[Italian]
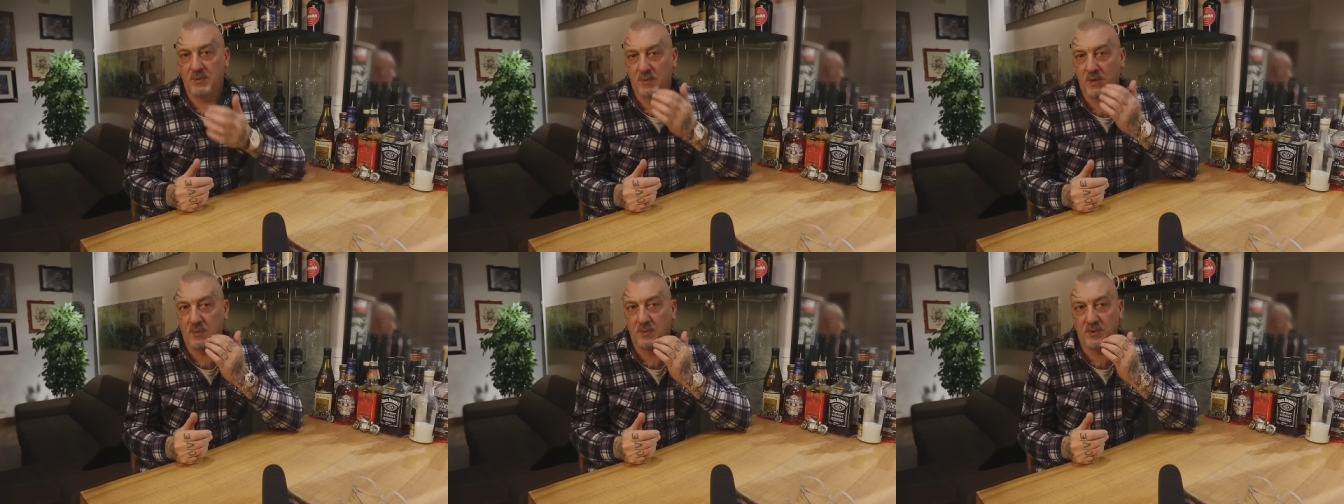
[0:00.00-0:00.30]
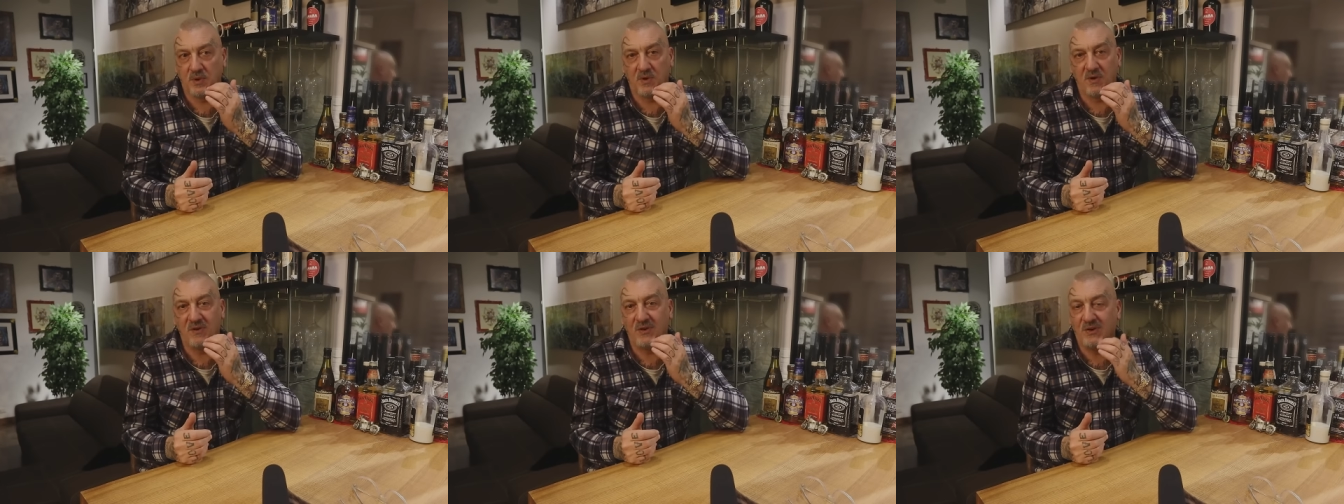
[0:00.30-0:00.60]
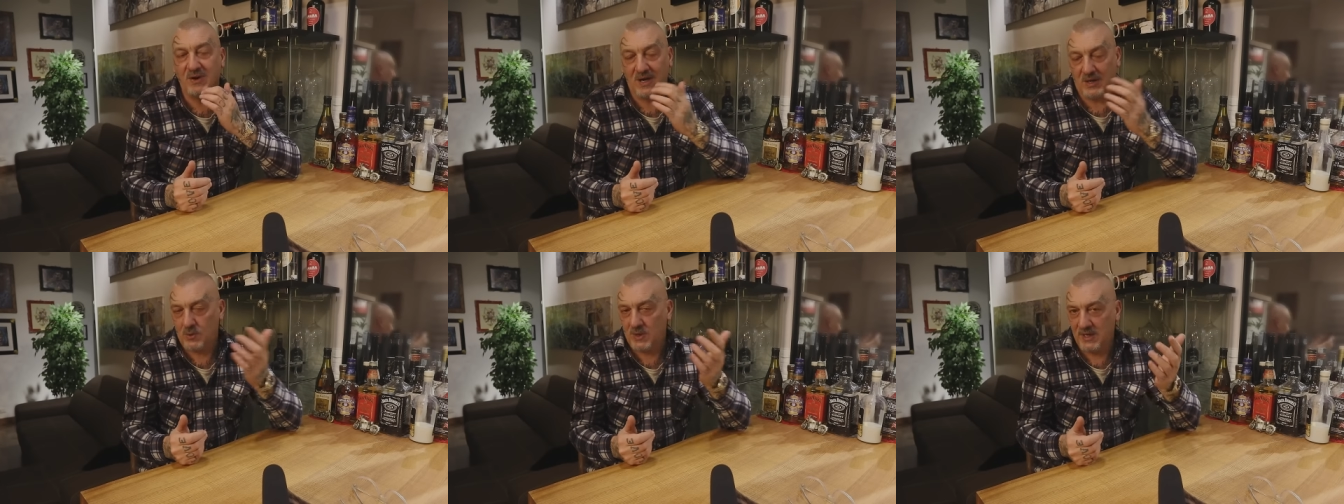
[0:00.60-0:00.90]

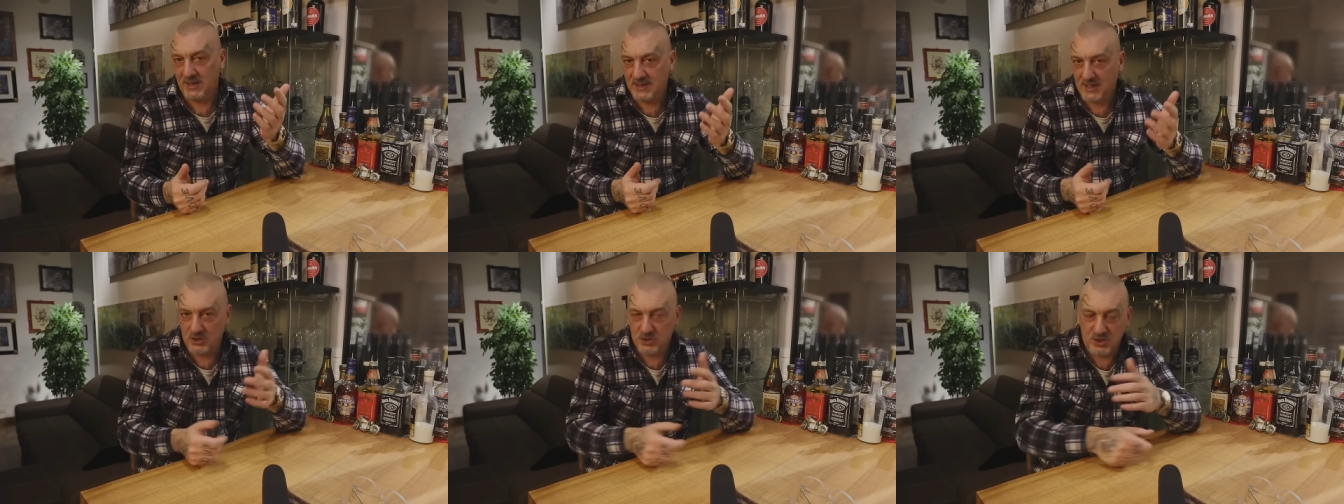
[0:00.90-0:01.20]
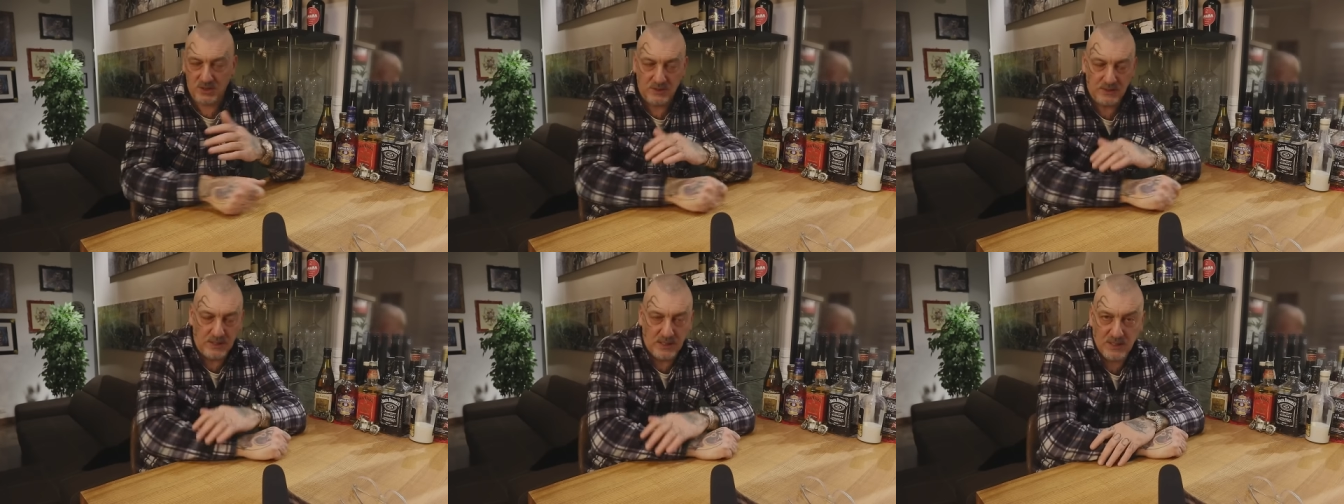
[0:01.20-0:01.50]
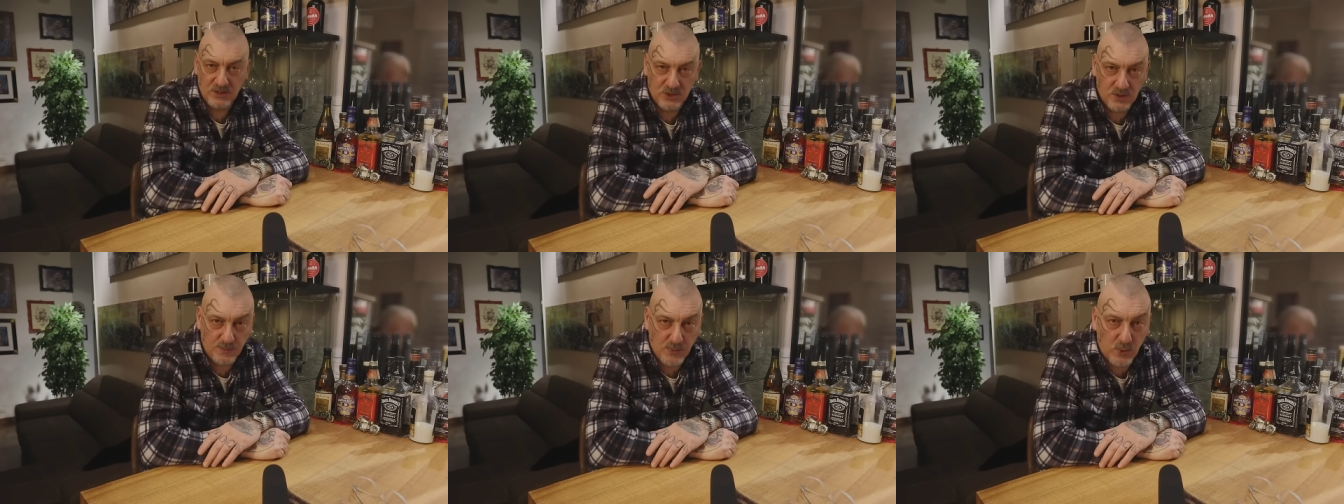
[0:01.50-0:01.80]
proprio la qualità c'è,
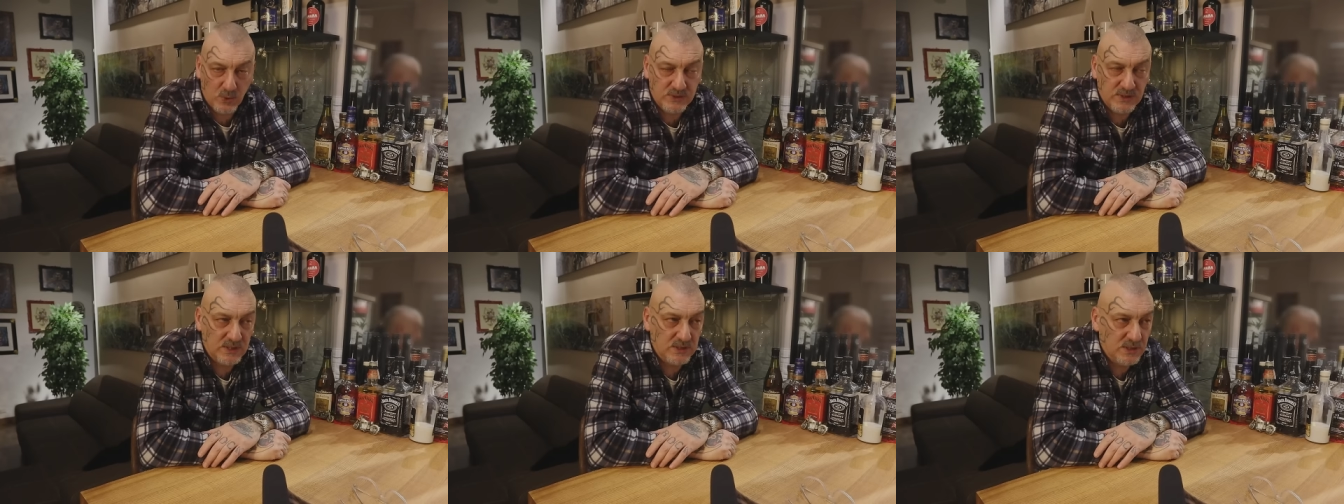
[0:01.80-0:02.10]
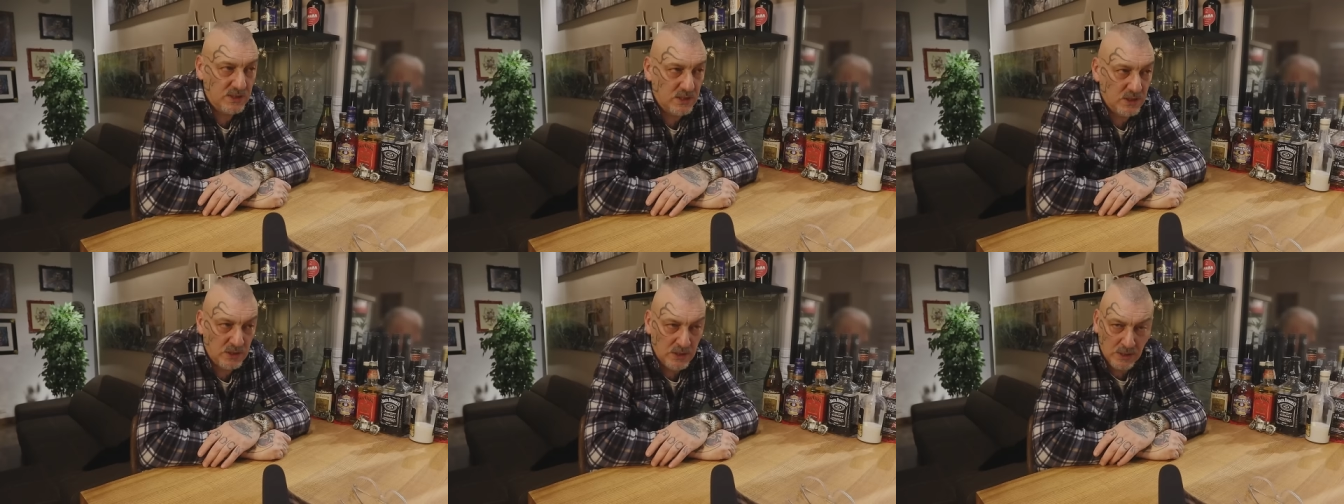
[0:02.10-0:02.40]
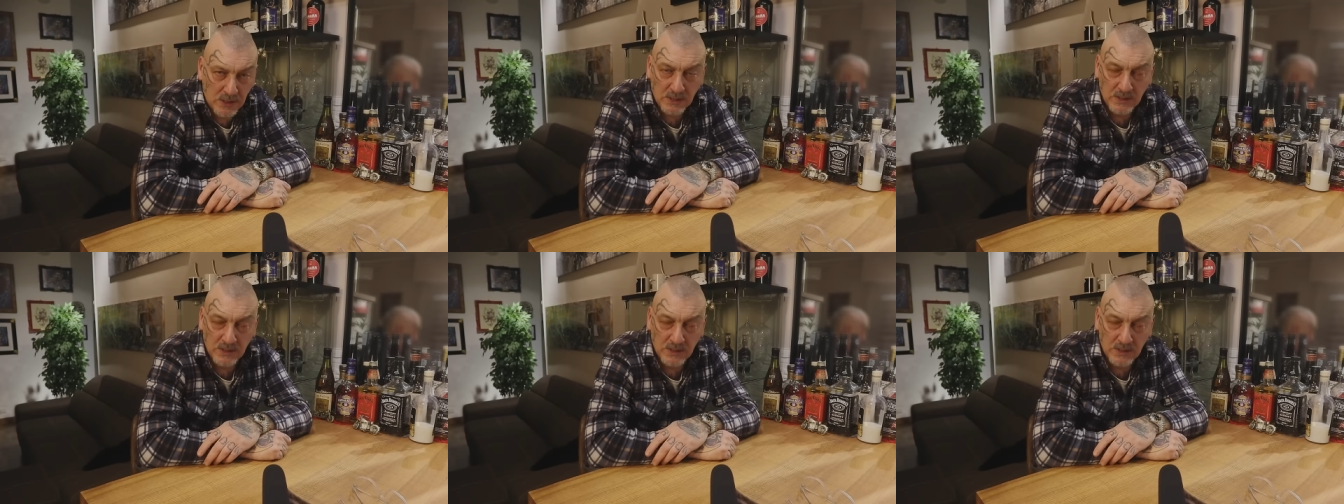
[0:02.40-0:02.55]
eh, c'è poco da dire,